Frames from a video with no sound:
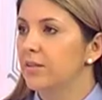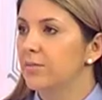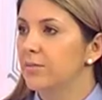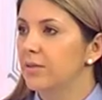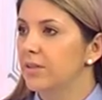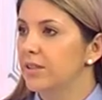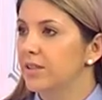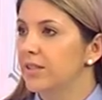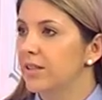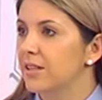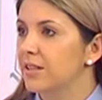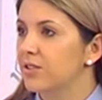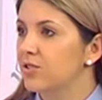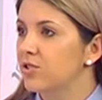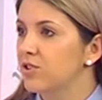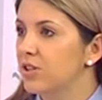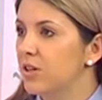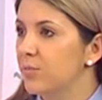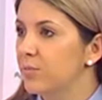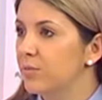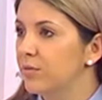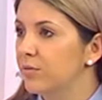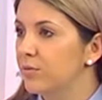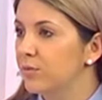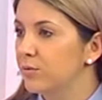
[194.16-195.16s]
Владимир Александрович,
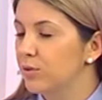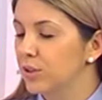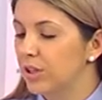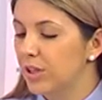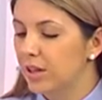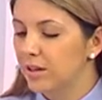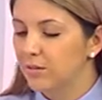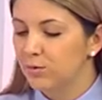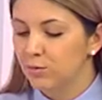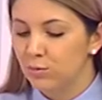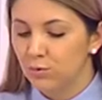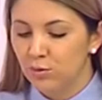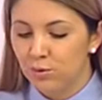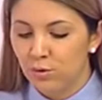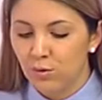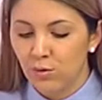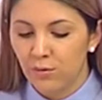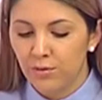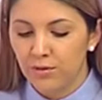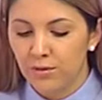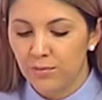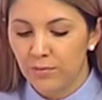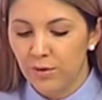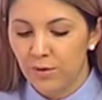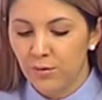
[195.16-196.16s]
я бы вот так вот
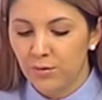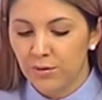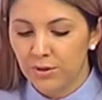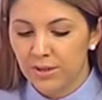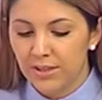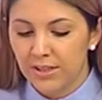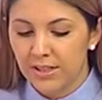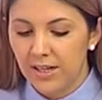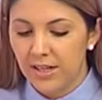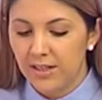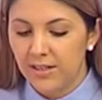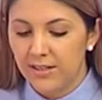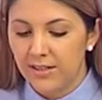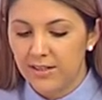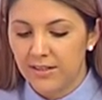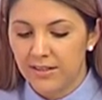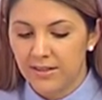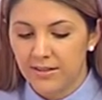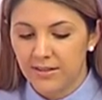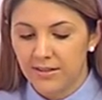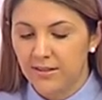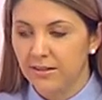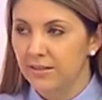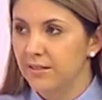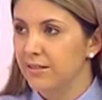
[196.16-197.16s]
условно могу разделить
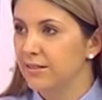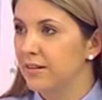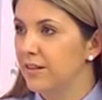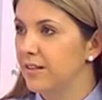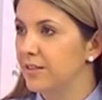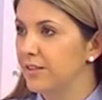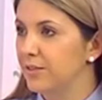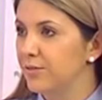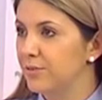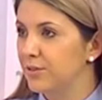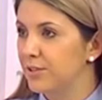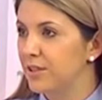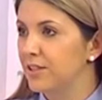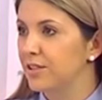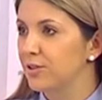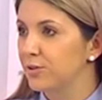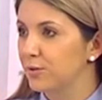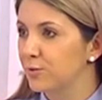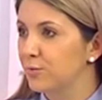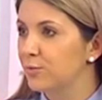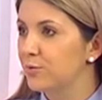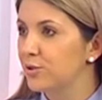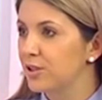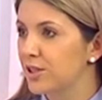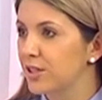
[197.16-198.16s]
э, как-то всех,
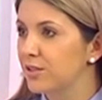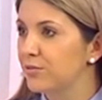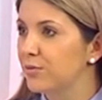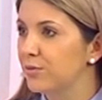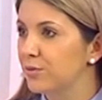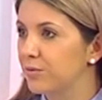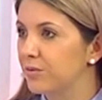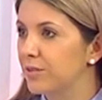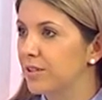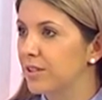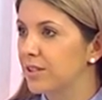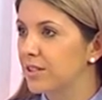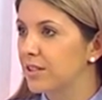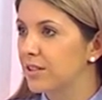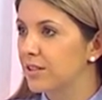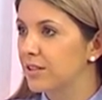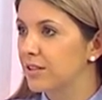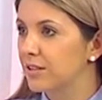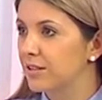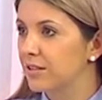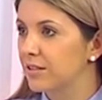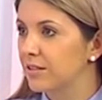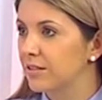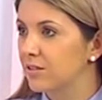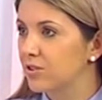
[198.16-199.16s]
кто участвует в
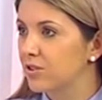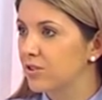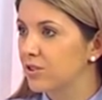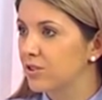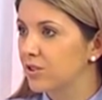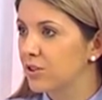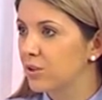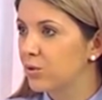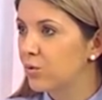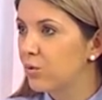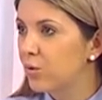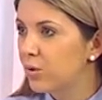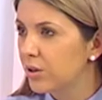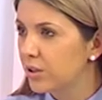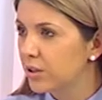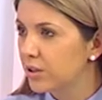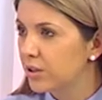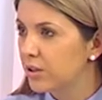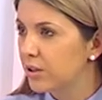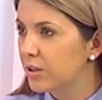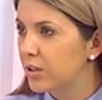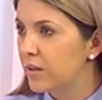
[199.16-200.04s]
акции «Чистый город». Угу.